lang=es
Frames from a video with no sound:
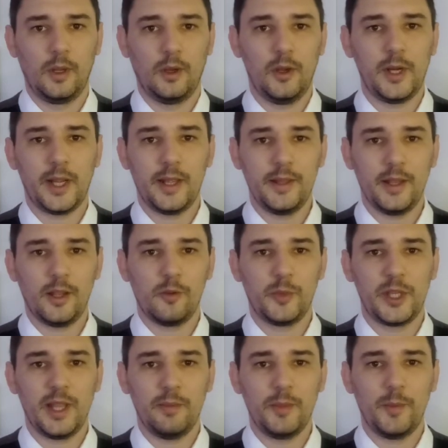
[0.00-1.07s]
Hola gente, ¿cómo
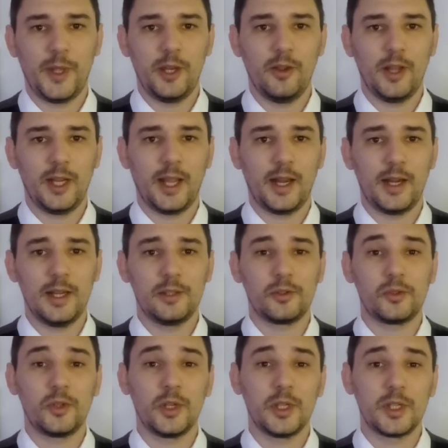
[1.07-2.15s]
están? Bienvenidos al canal,
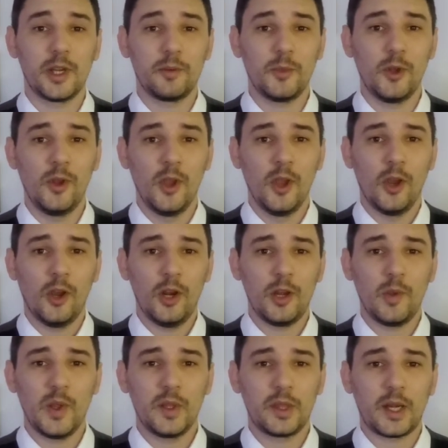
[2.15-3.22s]
yo soy Guillermo. Hoy
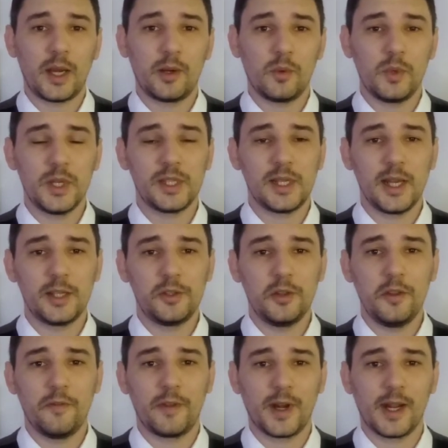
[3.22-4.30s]
les voy a traer una
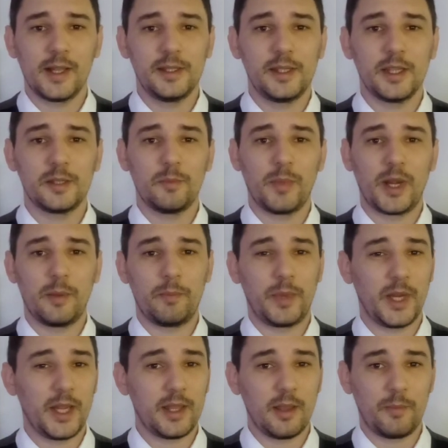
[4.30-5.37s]
selección de fragancias para
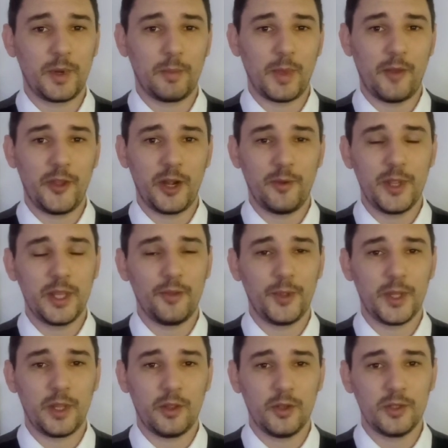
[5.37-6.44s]
esta primavera
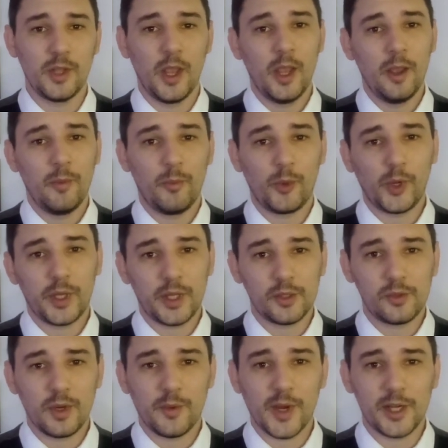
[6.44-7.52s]
2022, pero esta
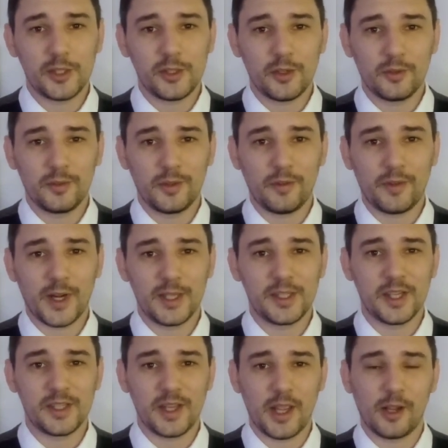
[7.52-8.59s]
es una versión de
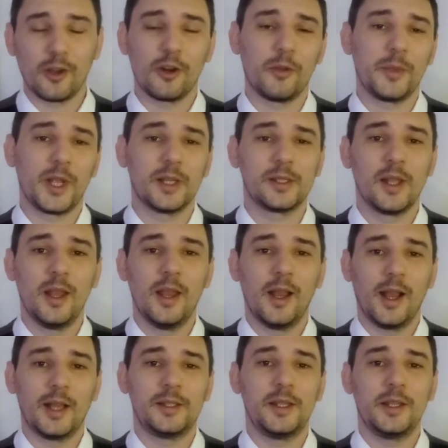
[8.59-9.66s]
fragancias económicas.
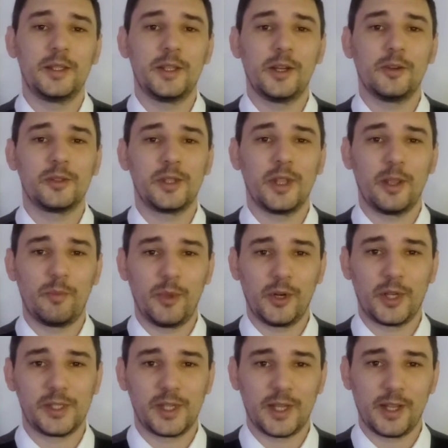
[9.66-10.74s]
Así que chicos,
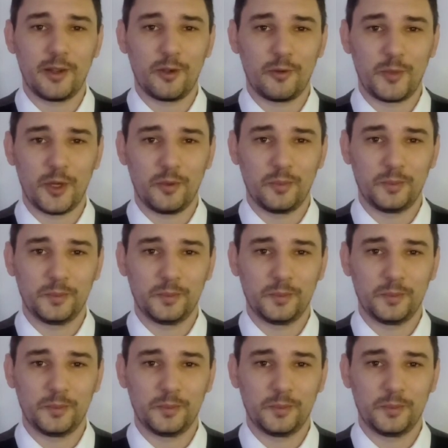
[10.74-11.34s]
espero que se queden conmigo.